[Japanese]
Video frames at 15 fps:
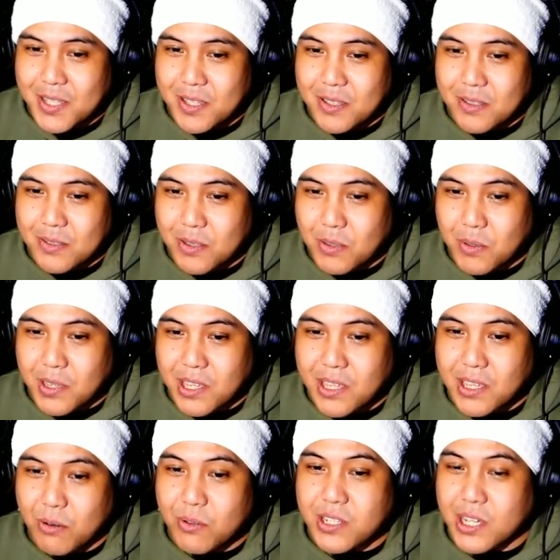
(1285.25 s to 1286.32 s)
で
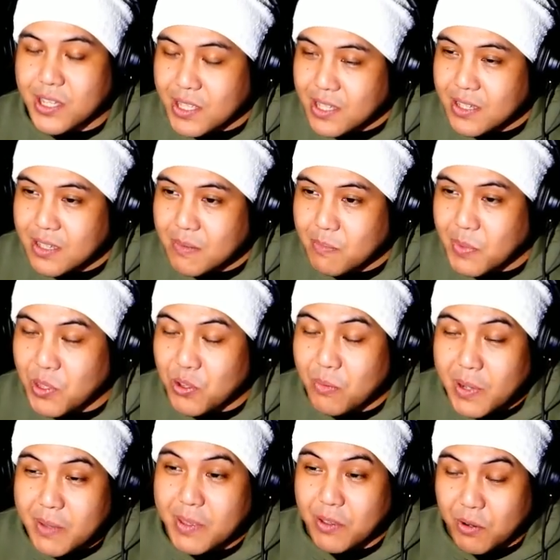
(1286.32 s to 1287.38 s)
弘がね、目の
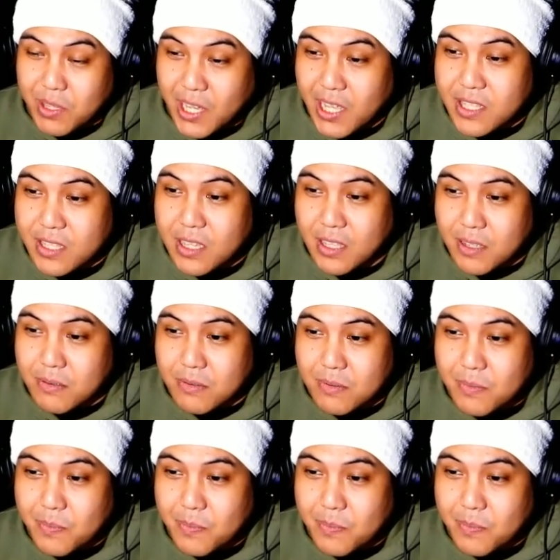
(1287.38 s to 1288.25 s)
前までこれやってきたんです。